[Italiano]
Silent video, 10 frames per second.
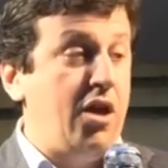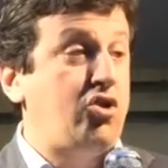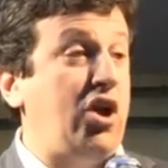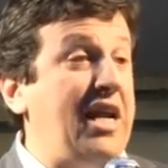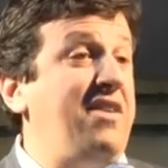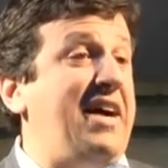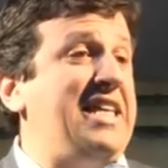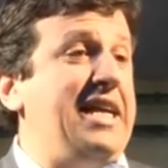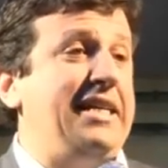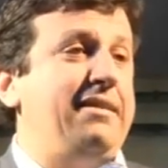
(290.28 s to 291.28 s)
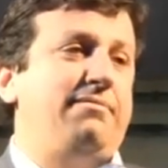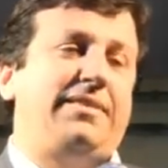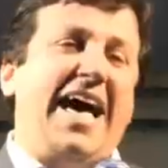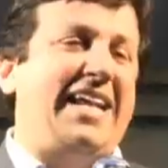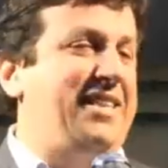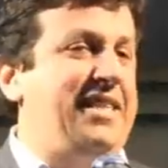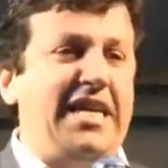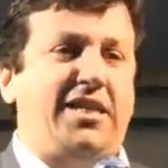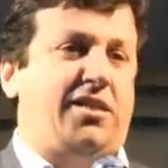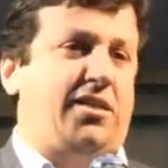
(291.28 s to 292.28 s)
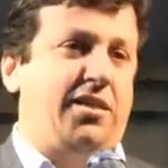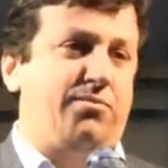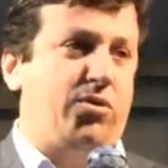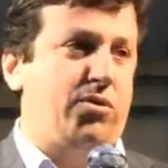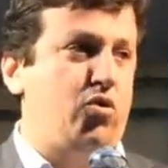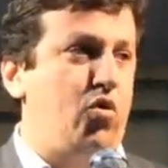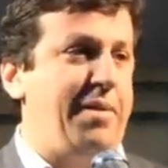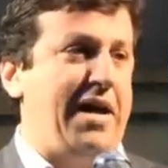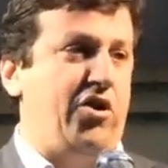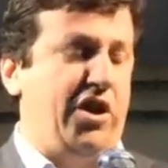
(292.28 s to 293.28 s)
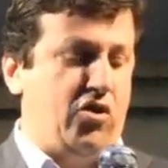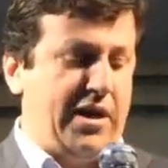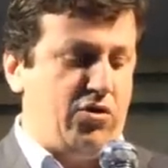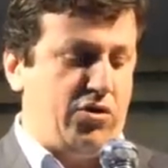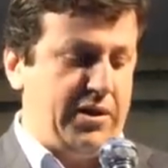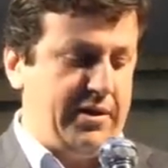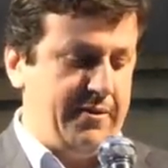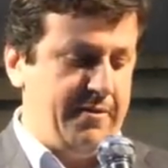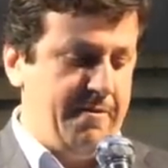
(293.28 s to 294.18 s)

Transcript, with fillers: Sono arrivati tardissimo sul piano regolatore